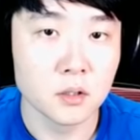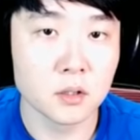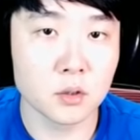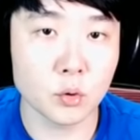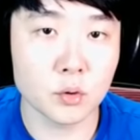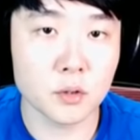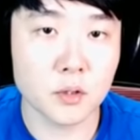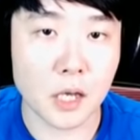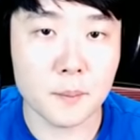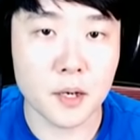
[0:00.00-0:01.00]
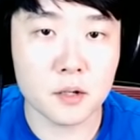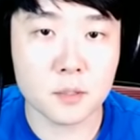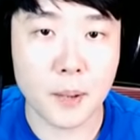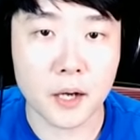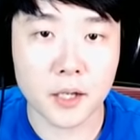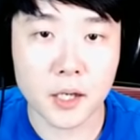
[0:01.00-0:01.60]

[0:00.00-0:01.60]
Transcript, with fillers: 이거 또 게임 밸런스 파괴?